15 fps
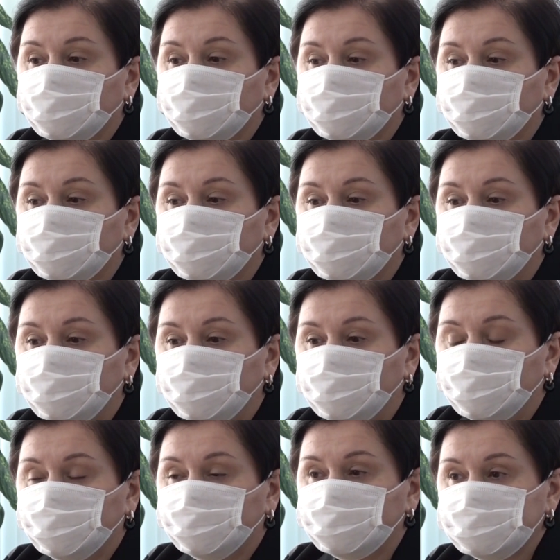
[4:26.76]
э,
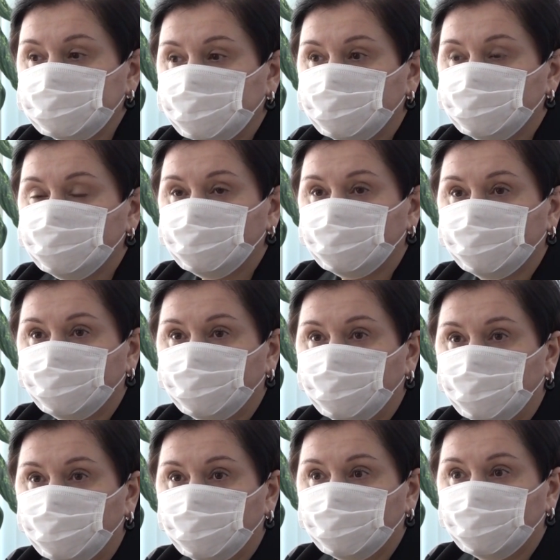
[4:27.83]
и в настоящее
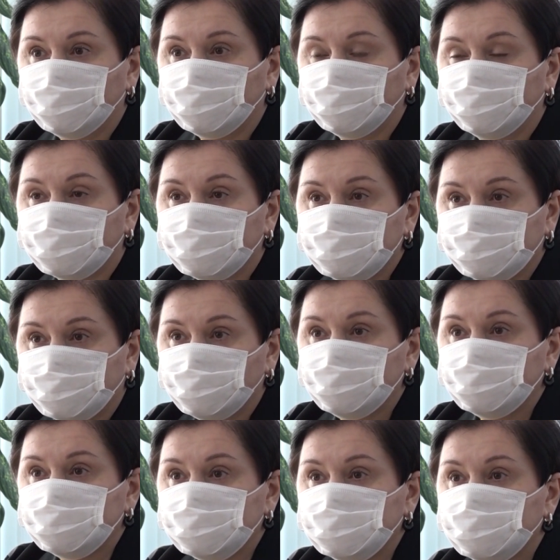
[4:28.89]
время
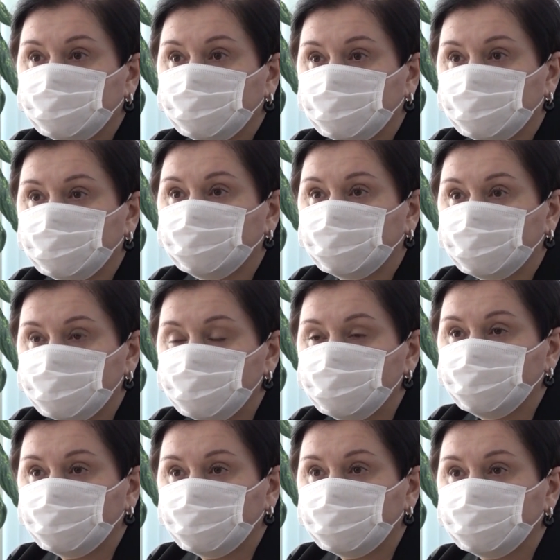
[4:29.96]
производится
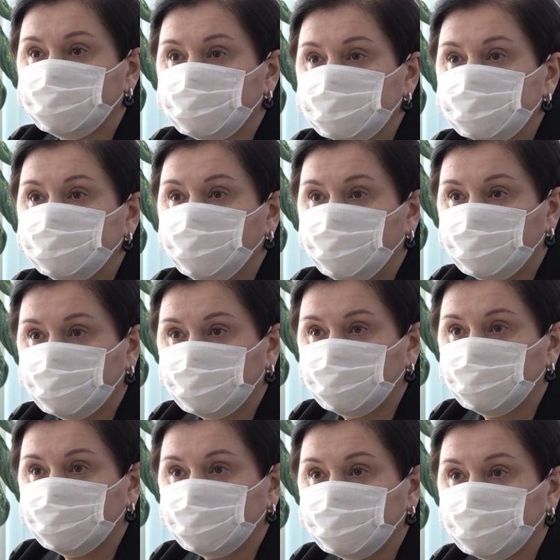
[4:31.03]
расчет
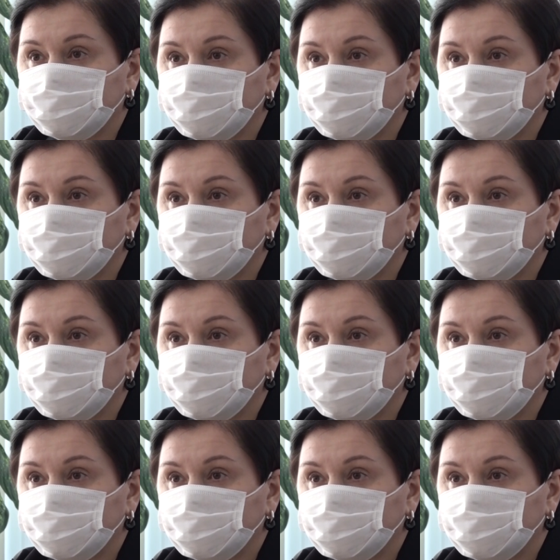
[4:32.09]
сметы